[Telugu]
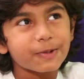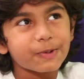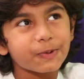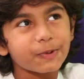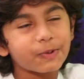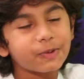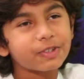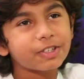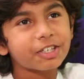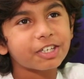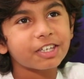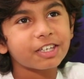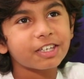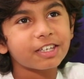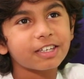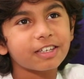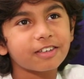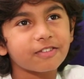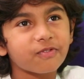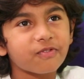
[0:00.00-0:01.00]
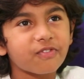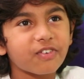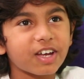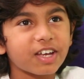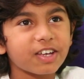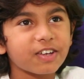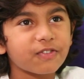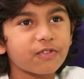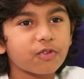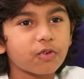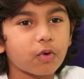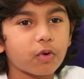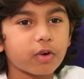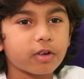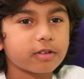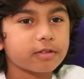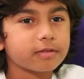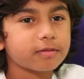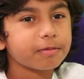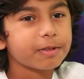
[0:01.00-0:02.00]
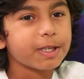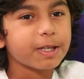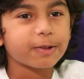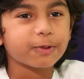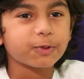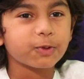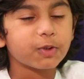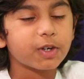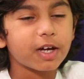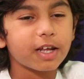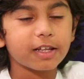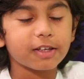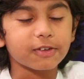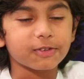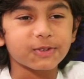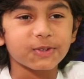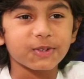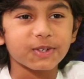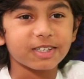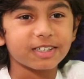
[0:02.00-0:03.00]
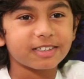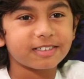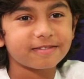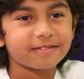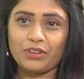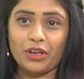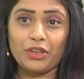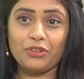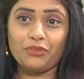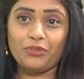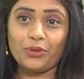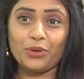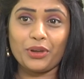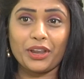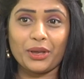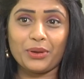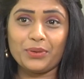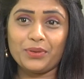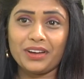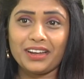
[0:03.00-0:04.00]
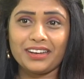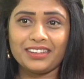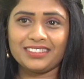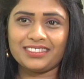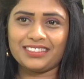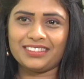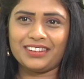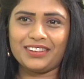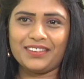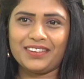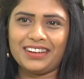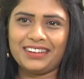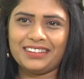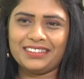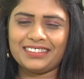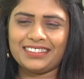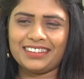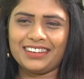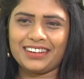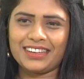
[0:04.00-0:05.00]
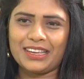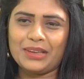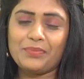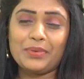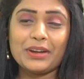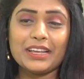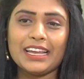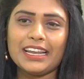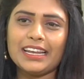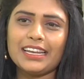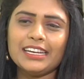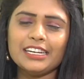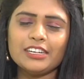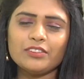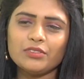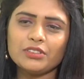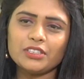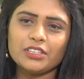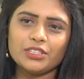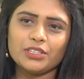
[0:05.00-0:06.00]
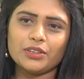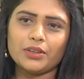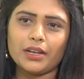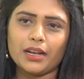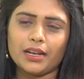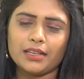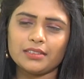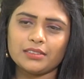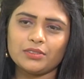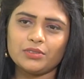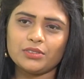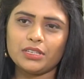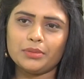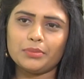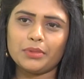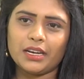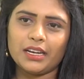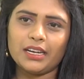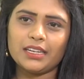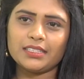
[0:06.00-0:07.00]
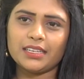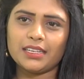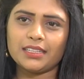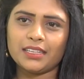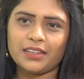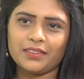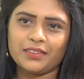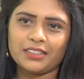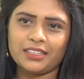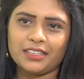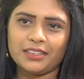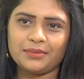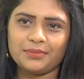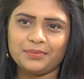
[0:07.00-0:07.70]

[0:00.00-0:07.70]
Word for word: రోజుకి ఫైవ్ ఫోర్ ఎక్కువగానే ఇస్తున్నా ఫైవ్ ఫోర్ ఎక్కువగానే ఇస్తున్నావా ఇప్పటికి ఎన్ని ఇంటర్వ్యూస్ ఇచ్చావు నన్ను అసలు సినిమా రిలీజ్ అయిన తర్వాత